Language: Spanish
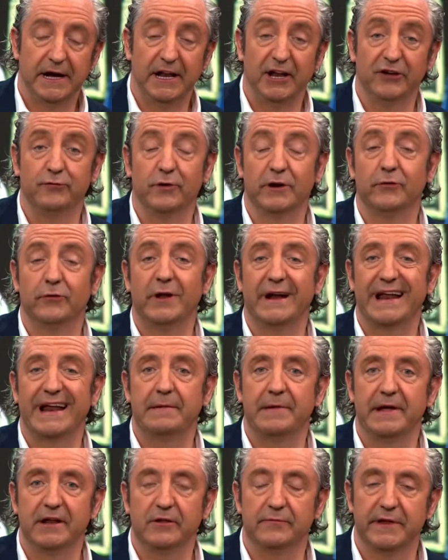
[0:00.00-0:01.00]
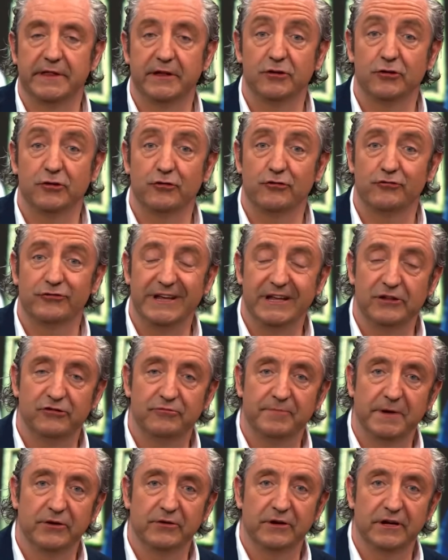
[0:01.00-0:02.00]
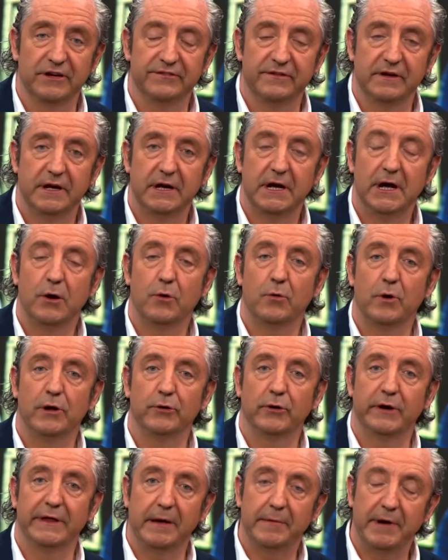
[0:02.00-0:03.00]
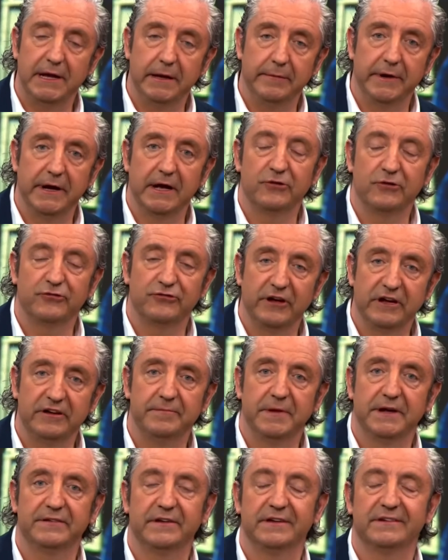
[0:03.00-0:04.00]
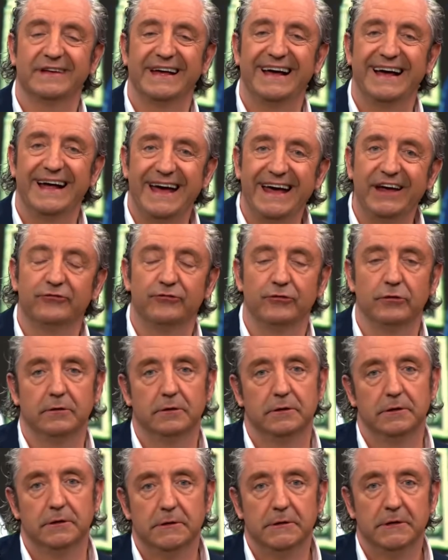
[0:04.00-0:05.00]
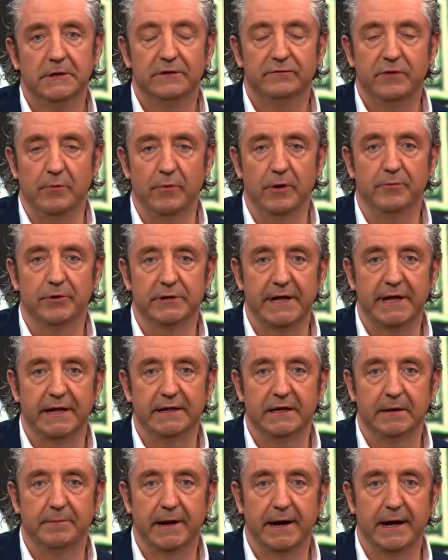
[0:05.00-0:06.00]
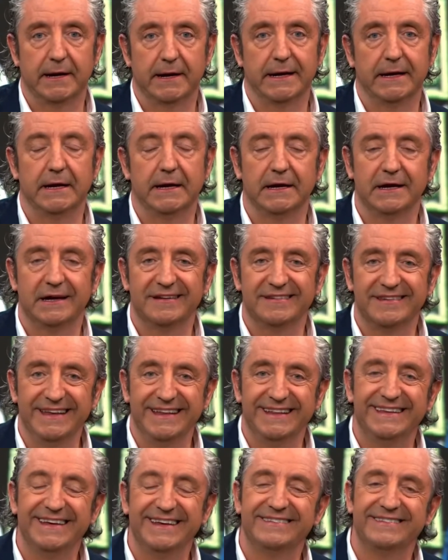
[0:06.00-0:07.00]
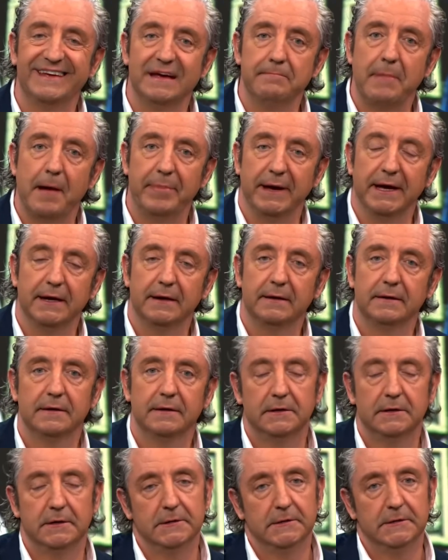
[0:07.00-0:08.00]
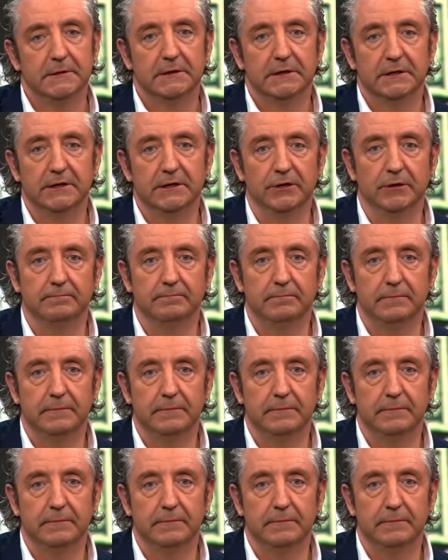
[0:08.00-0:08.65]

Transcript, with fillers: el esfuerzo del Real Madrid ofreciendo 200 millones cuando quedaba libre a los seis meses, eso fue muy importante para que sintiese Mbappé ¿no?